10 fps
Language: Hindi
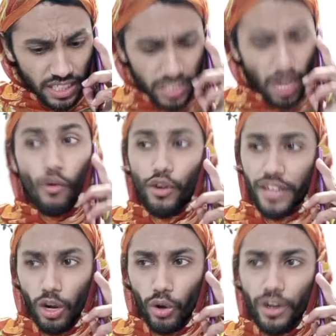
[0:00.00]
जहाँ
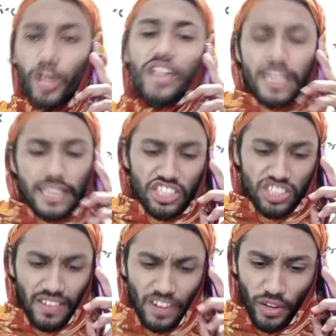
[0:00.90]
वोटर तो लोड़ने
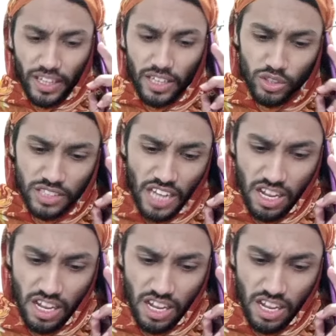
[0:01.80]
रिश्ता ही लोड़ी कि तो